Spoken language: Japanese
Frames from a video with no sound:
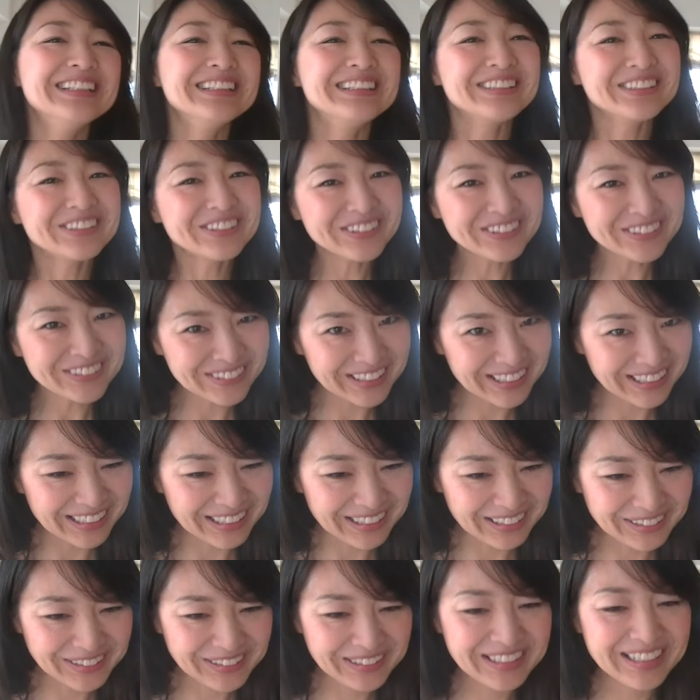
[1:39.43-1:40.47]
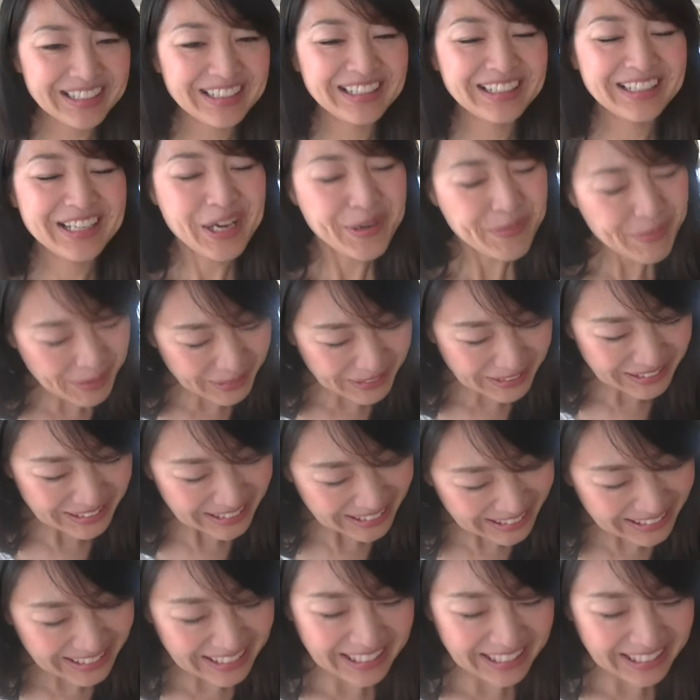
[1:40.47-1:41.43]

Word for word: ところがやっぱり人